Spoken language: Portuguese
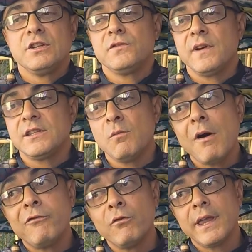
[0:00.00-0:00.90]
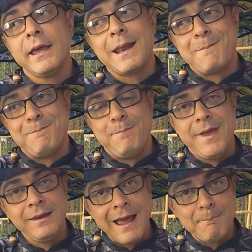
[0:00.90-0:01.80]
de fazer uma fogueira
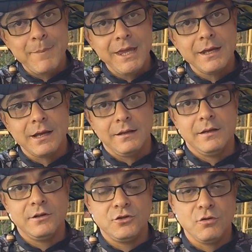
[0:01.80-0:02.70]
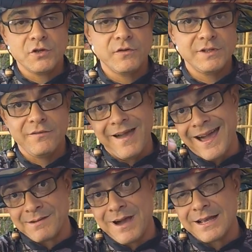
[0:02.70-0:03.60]
bem na beira de onde você vai
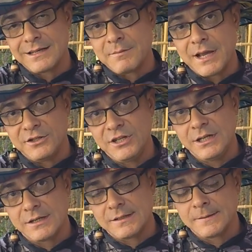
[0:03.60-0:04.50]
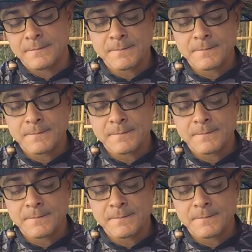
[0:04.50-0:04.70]
armar as armadilhas,